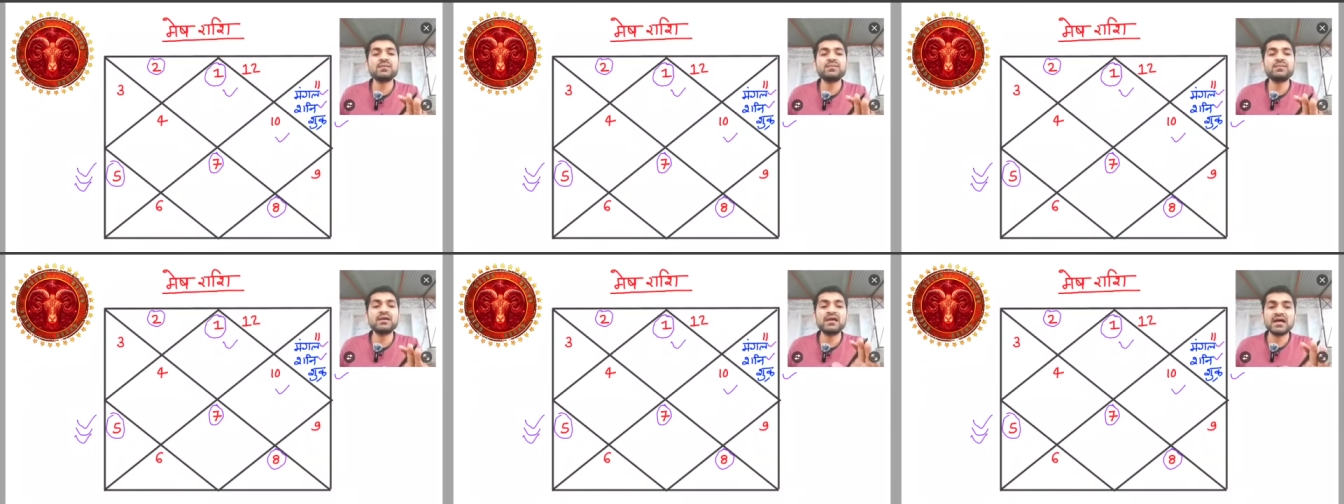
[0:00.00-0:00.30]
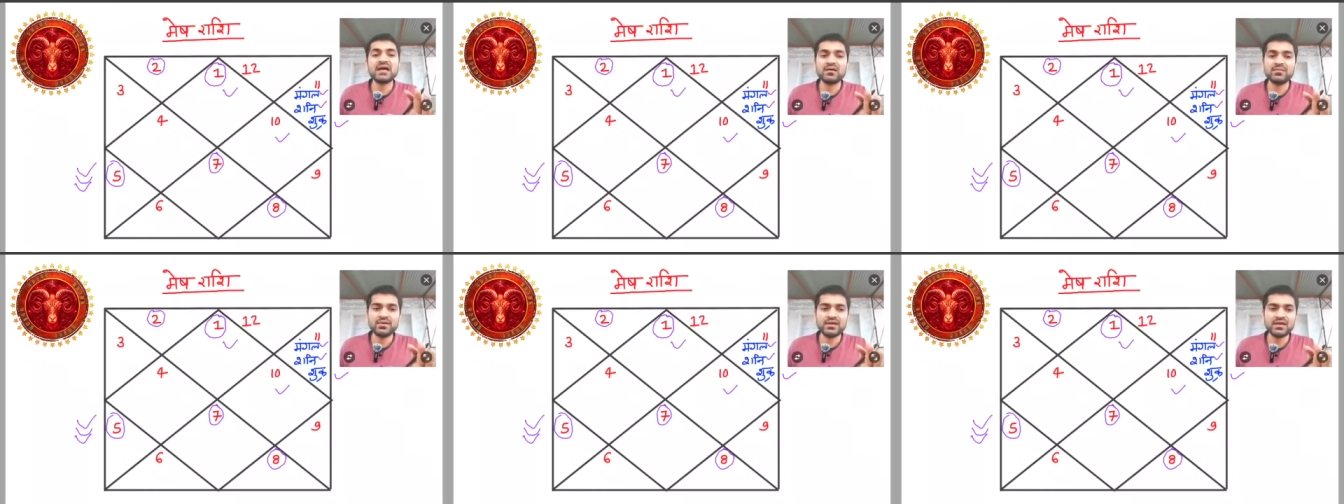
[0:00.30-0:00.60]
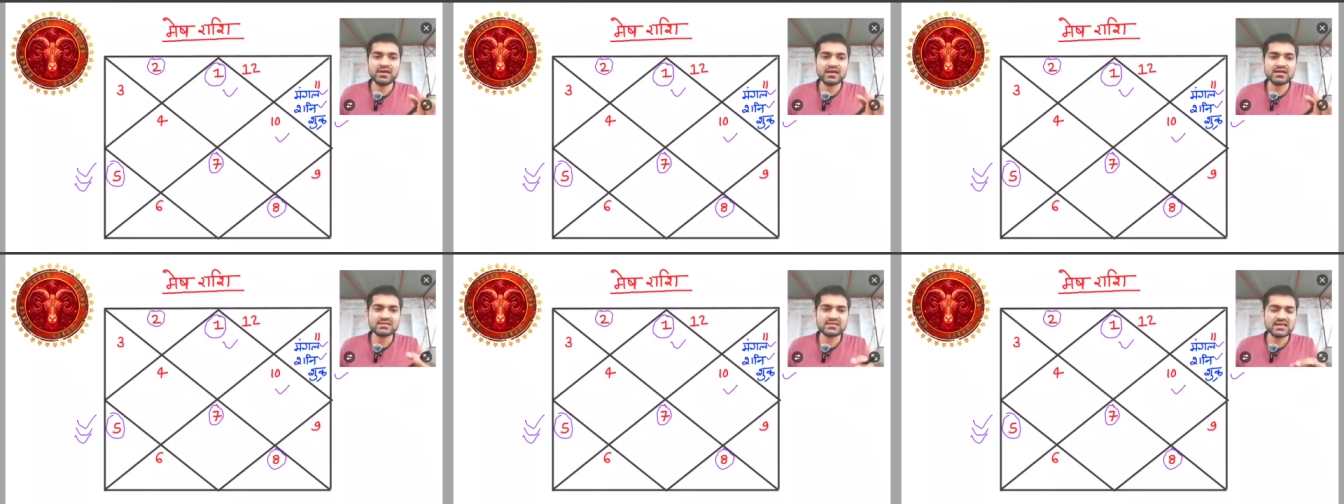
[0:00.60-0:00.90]
आपके लाभ
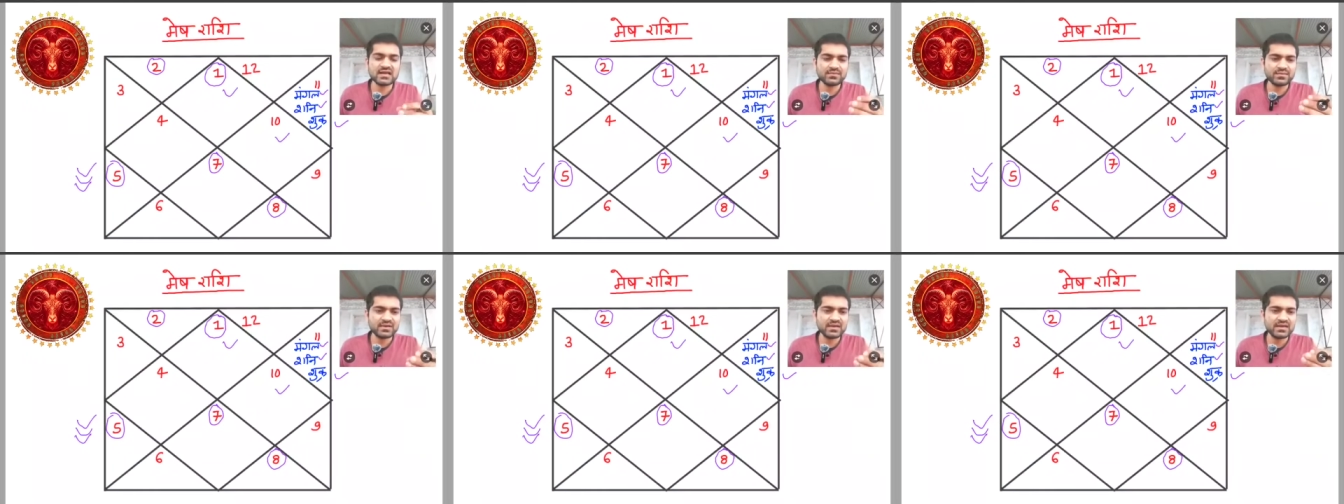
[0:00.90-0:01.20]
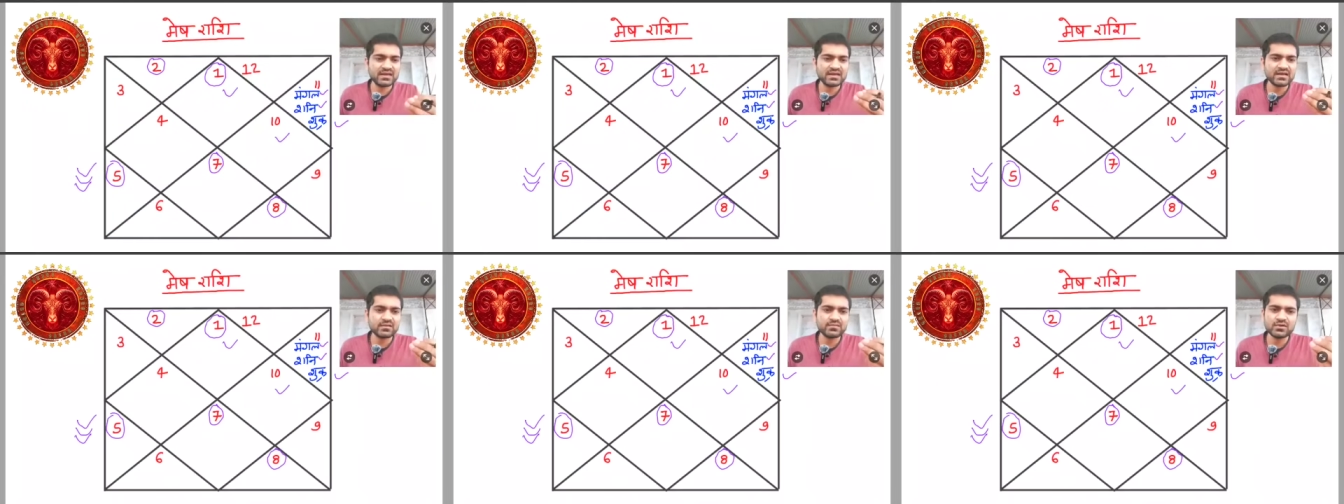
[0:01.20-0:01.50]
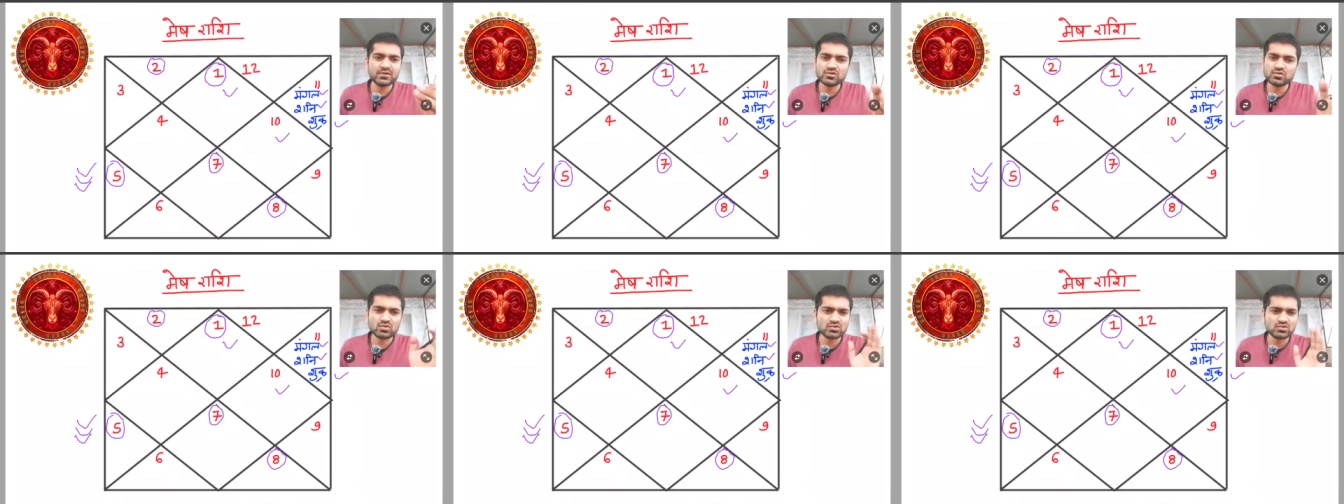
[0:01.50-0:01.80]
के रास्ते आपकी इनकम
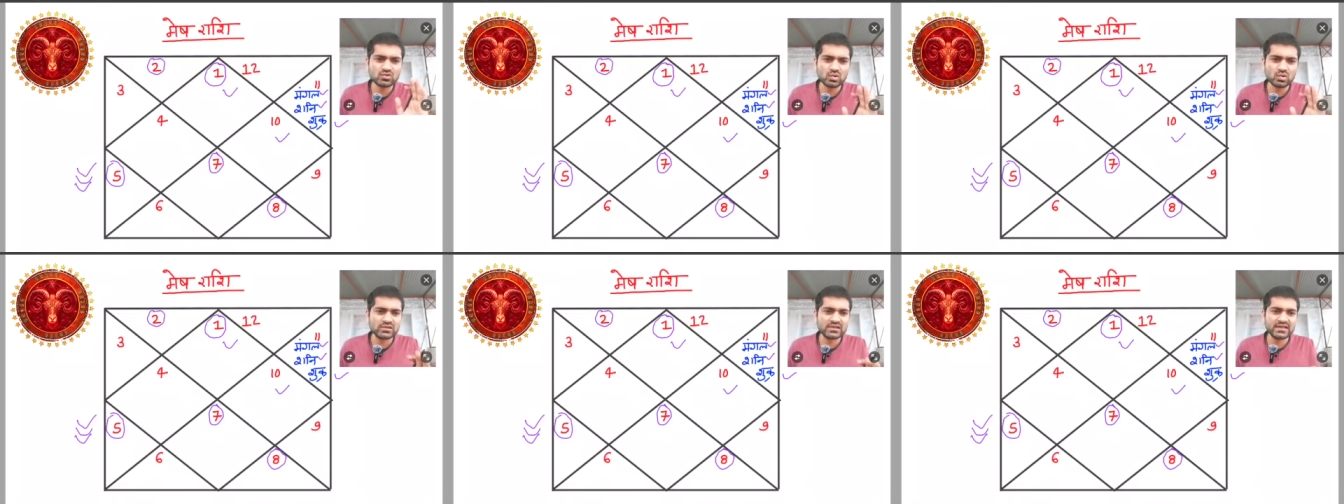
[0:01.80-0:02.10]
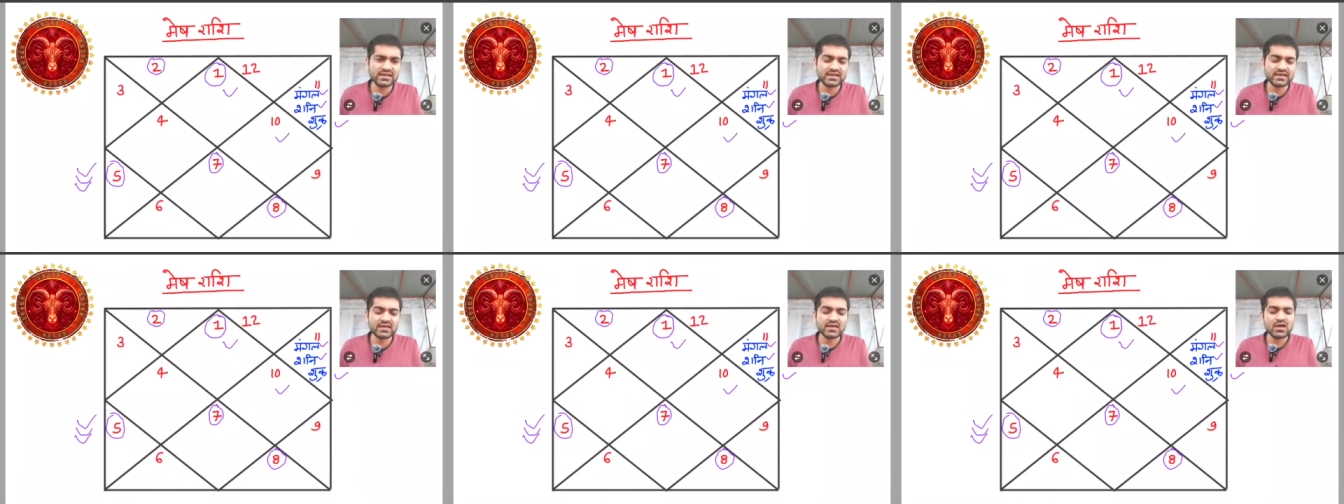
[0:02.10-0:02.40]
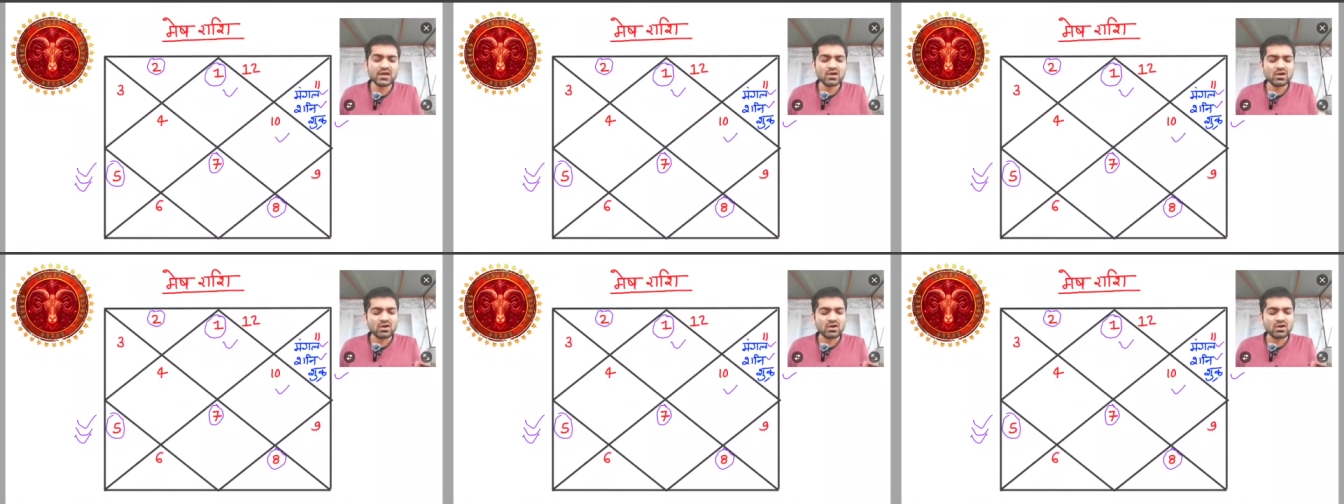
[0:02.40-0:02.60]
के सोर्स खोल देंगे